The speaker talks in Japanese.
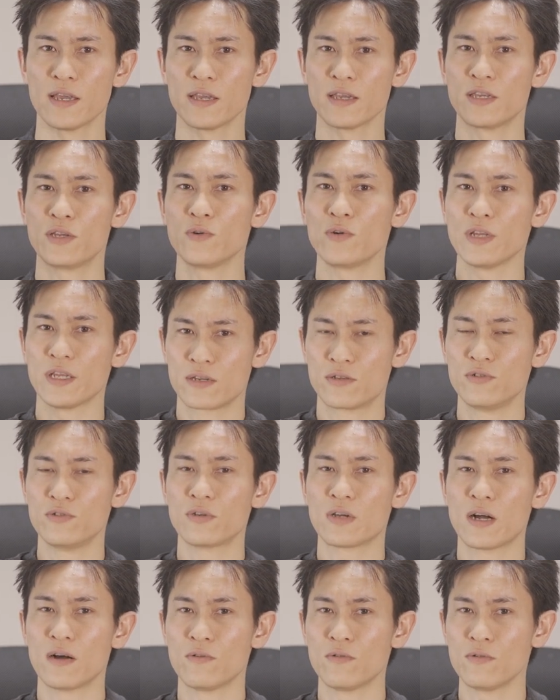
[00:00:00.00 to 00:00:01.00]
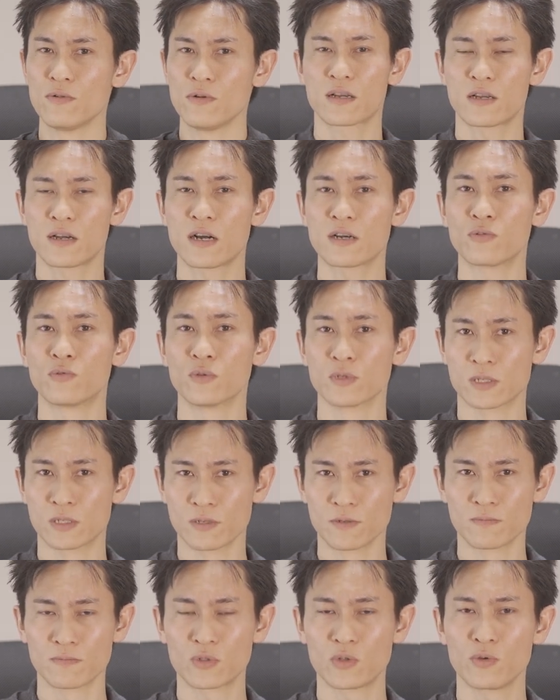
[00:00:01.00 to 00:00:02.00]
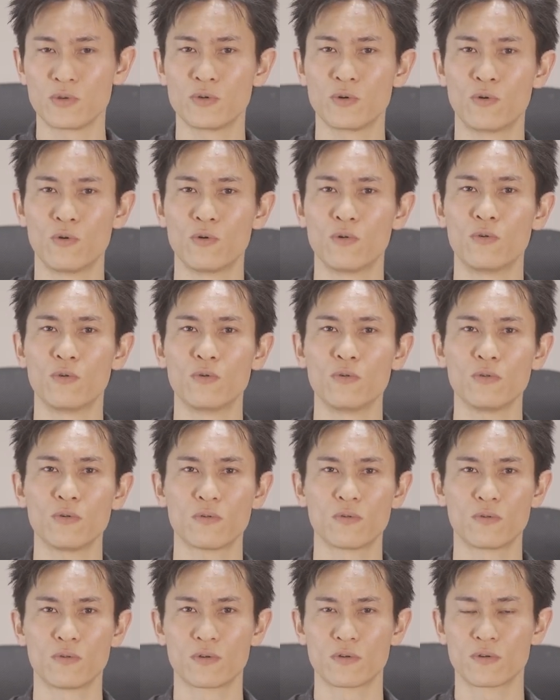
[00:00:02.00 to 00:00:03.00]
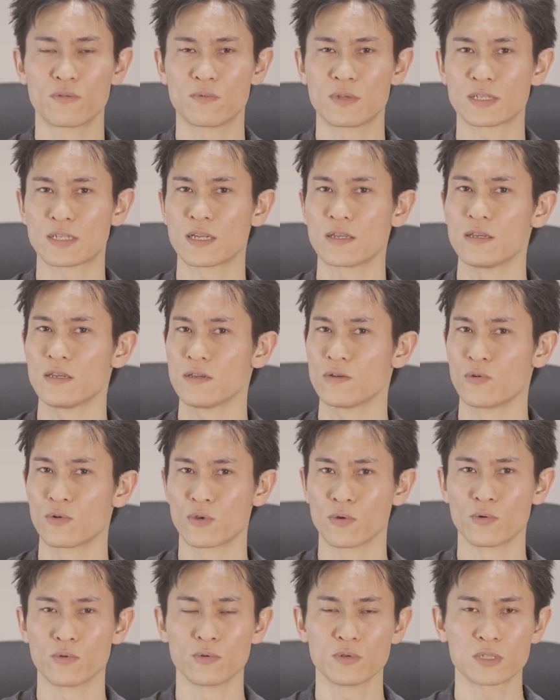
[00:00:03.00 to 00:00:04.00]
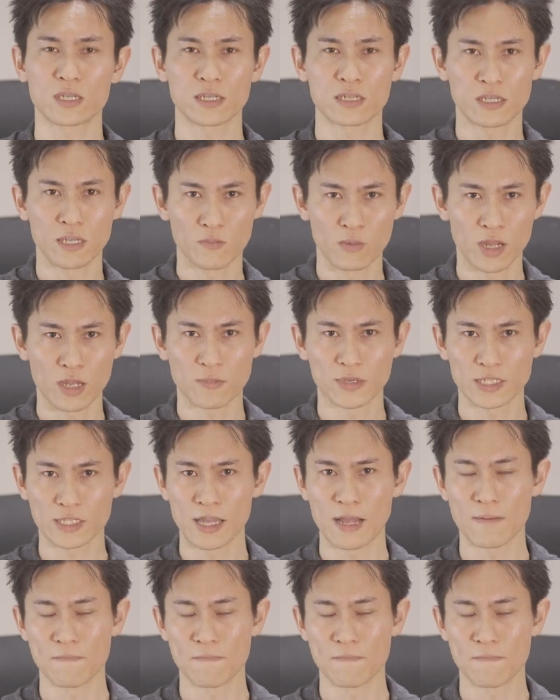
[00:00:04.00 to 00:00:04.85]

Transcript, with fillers: 広い空間を確保するという方法を皆さんにご共有させてもらいました。